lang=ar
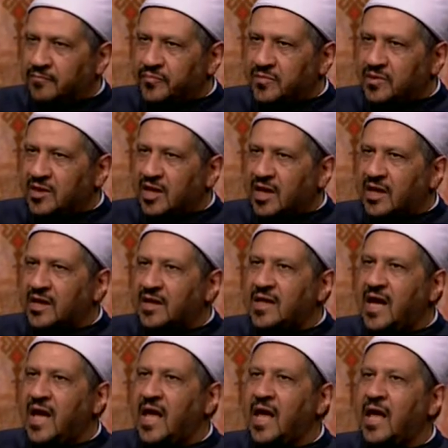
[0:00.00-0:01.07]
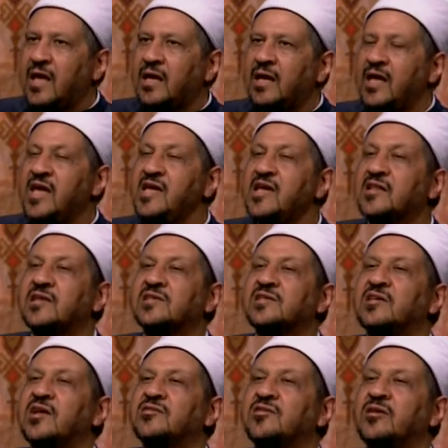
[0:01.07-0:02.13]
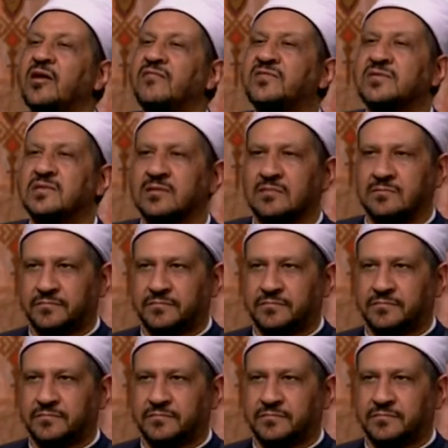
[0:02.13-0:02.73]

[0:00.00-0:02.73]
نخليها هي تزكيه النفس